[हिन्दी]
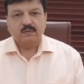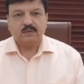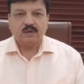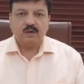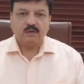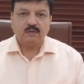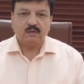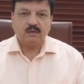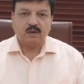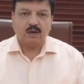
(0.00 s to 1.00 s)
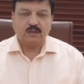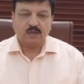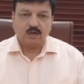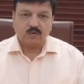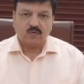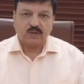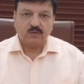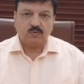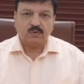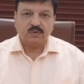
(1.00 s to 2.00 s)
कल
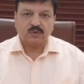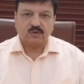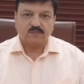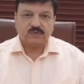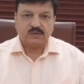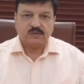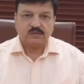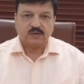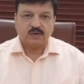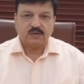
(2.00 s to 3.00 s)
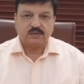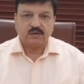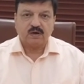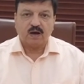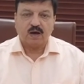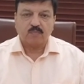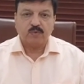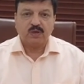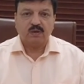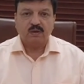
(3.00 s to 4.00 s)
आतंकवादियों की तरफ से जिस तरह से
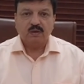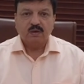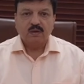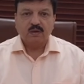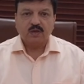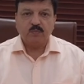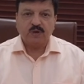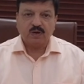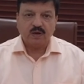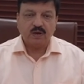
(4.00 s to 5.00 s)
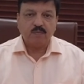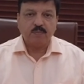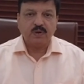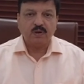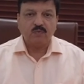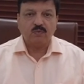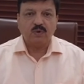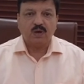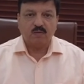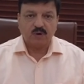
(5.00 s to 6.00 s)
आर्मी की ब्रिगेड पे
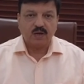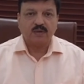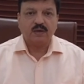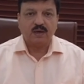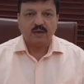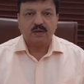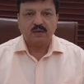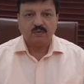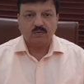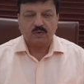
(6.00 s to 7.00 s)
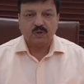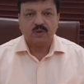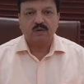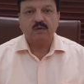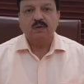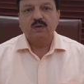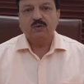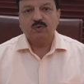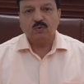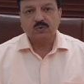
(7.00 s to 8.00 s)
उन्होंने हमला किया है उनके
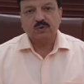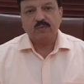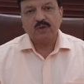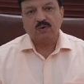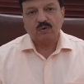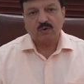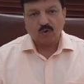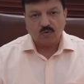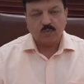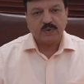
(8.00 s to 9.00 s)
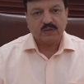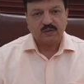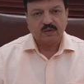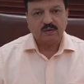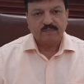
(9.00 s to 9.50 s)
जो उस समय राउंड पे थे